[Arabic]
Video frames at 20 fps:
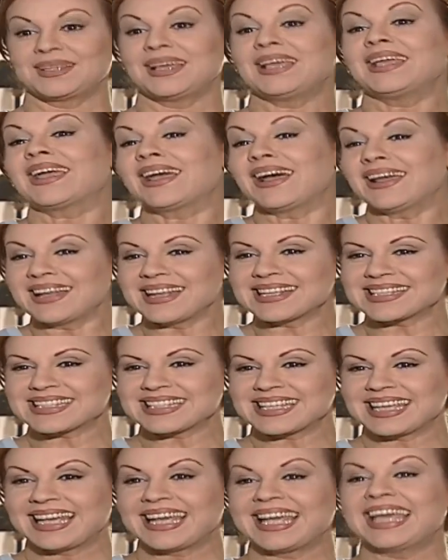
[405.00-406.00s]
ايه خلص
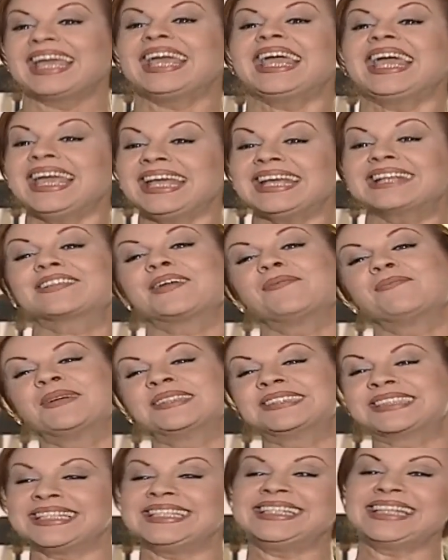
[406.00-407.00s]
هيك
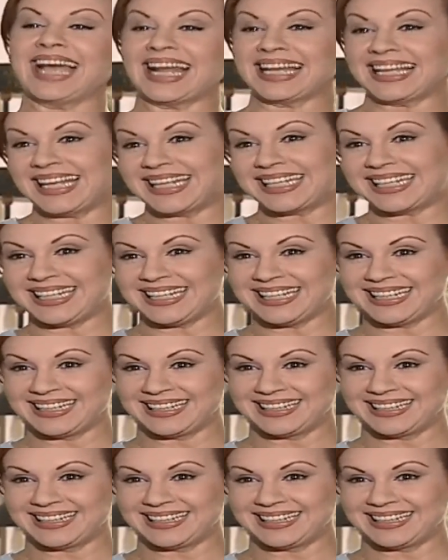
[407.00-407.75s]
طمنتيني عليكي